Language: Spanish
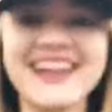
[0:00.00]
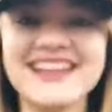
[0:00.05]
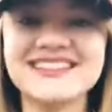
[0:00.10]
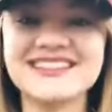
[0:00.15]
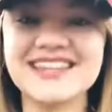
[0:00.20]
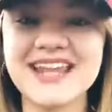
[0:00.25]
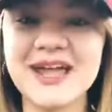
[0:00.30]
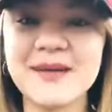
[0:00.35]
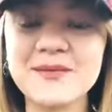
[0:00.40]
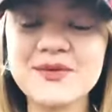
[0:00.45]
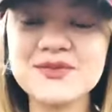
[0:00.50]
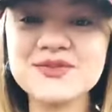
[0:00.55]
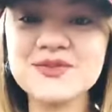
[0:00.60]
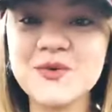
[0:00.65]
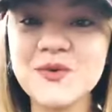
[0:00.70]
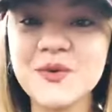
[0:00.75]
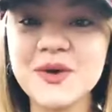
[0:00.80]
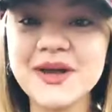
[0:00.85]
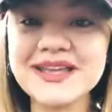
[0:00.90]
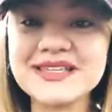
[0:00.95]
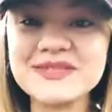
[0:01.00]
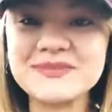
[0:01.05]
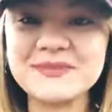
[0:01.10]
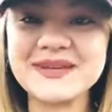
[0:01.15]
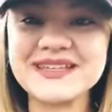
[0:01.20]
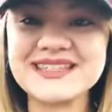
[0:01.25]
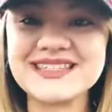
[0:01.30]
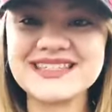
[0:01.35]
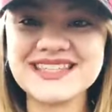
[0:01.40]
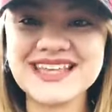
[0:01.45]
Les traemos un
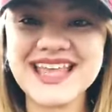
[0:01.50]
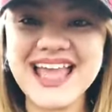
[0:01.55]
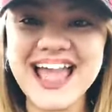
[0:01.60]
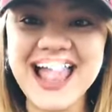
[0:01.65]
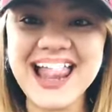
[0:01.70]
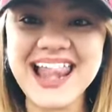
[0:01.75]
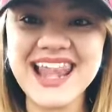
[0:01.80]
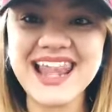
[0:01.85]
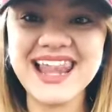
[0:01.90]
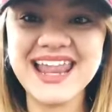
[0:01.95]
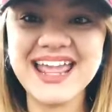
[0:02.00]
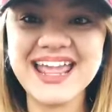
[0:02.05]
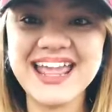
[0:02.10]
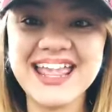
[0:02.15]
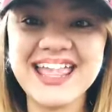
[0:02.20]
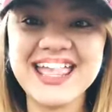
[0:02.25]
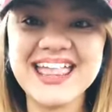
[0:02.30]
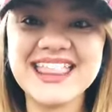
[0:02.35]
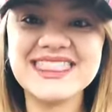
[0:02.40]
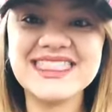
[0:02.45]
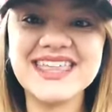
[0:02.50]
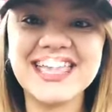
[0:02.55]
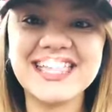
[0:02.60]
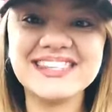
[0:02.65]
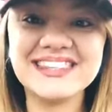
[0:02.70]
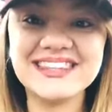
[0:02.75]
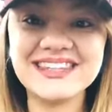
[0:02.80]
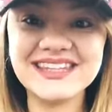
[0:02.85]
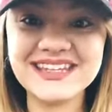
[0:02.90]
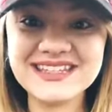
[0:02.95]
especial
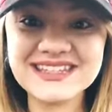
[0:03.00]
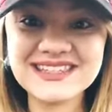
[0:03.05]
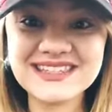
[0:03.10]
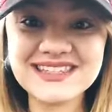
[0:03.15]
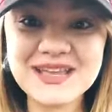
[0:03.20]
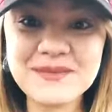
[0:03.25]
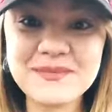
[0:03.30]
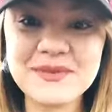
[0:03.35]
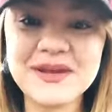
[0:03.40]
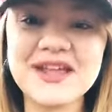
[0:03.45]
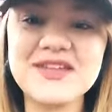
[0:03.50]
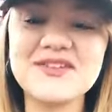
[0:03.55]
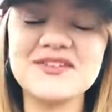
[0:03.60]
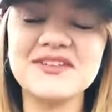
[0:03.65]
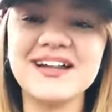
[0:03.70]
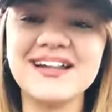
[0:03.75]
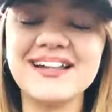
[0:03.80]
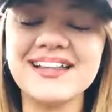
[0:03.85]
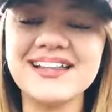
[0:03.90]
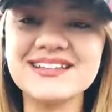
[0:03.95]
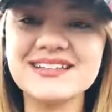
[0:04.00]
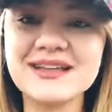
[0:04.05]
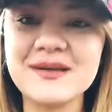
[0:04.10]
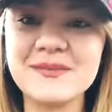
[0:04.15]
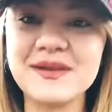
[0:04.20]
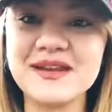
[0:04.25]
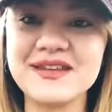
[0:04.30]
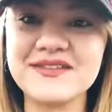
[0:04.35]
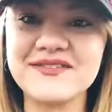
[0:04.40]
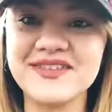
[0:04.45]
de Disney para ayudarles a
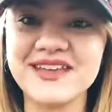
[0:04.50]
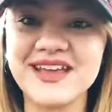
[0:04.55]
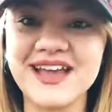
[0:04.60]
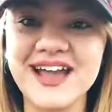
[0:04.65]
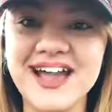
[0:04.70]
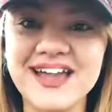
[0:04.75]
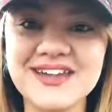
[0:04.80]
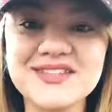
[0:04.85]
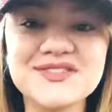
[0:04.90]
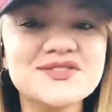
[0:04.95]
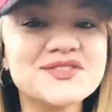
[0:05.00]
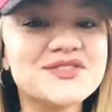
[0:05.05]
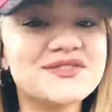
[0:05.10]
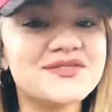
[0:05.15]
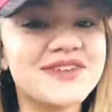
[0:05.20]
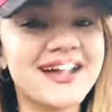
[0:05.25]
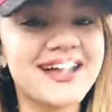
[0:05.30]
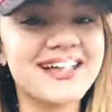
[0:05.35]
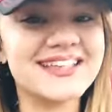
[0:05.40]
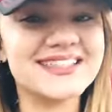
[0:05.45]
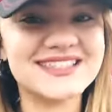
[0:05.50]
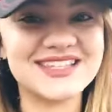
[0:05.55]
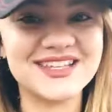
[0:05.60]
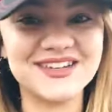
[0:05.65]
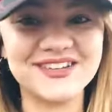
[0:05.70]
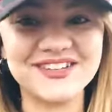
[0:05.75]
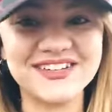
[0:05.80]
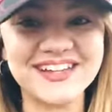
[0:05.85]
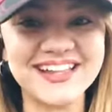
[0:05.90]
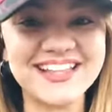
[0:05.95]
planificar sus
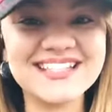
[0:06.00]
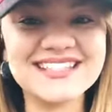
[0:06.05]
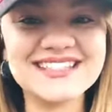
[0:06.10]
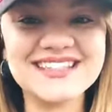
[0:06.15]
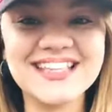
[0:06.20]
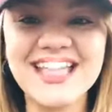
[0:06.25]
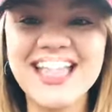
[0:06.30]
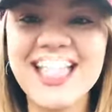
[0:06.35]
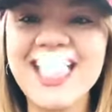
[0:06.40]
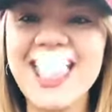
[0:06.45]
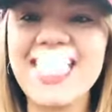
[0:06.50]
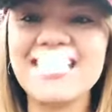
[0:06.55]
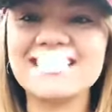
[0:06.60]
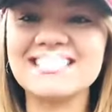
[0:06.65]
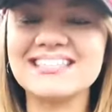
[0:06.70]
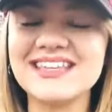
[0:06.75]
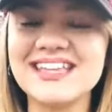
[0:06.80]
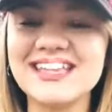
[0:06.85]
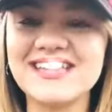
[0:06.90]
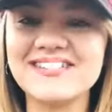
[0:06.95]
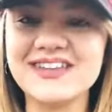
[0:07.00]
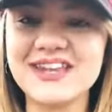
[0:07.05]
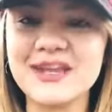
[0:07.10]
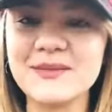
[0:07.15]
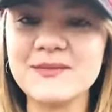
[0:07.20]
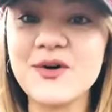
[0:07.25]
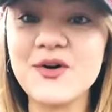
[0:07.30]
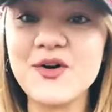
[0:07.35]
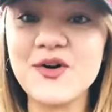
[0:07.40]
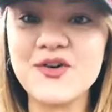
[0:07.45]
vacaciones. Así que
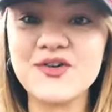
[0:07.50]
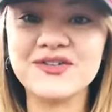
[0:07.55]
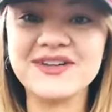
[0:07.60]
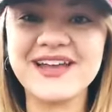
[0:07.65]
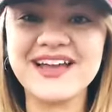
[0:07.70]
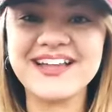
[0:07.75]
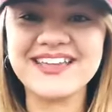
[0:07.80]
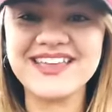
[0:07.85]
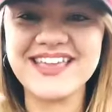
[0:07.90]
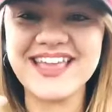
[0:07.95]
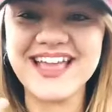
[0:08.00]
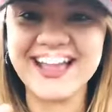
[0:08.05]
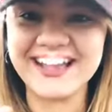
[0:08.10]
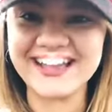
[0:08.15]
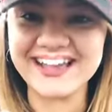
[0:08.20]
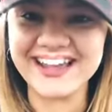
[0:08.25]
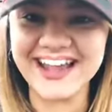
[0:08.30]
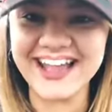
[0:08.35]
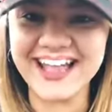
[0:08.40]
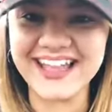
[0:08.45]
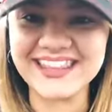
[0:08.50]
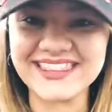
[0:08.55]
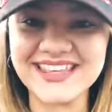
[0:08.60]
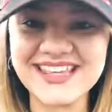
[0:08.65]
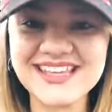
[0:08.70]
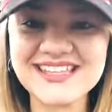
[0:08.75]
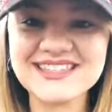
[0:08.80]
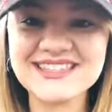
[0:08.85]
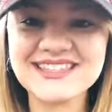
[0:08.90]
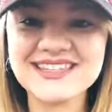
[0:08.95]
venimos con una guía
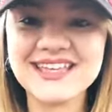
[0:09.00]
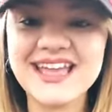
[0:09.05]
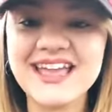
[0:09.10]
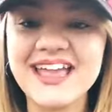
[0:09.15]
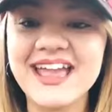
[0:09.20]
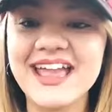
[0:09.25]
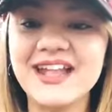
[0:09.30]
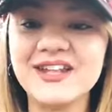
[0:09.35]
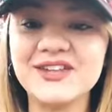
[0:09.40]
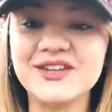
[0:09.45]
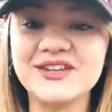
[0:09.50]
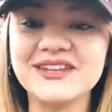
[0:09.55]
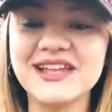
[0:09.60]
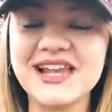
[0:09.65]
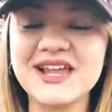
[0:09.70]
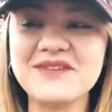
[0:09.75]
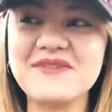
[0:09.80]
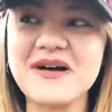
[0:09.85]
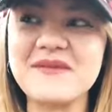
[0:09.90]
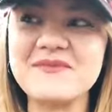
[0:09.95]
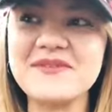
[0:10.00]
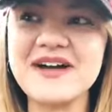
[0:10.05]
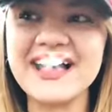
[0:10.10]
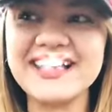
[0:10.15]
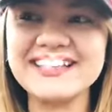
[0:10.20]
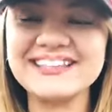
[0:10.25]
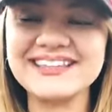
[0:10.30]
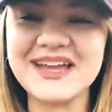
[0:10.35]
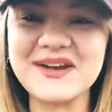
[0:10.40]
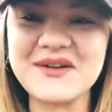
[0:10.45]
gratis en donde les vamos
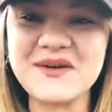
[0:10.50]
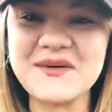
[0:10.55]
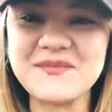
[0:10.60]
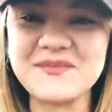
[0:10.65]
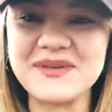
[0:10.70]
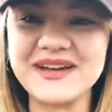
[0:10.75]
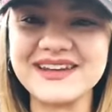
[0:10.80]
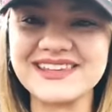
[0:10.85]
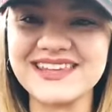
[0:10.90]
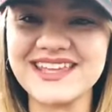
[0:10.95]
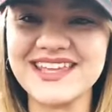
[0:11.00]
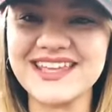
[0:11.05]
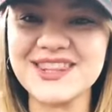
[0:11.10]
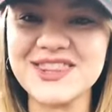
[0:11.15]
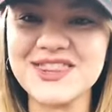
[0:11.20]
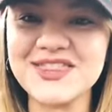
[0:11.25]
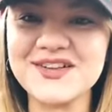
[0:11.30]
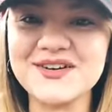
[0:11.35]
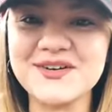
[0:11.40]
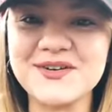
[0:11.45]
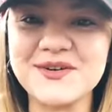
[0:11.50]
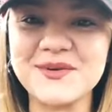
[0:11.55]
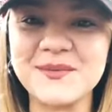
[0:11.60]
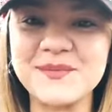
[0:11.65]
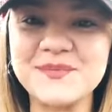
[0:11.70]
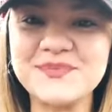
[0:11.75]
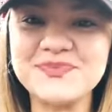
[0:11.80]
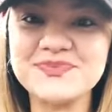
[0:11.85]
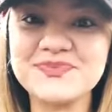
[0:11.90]
a estar compartiendo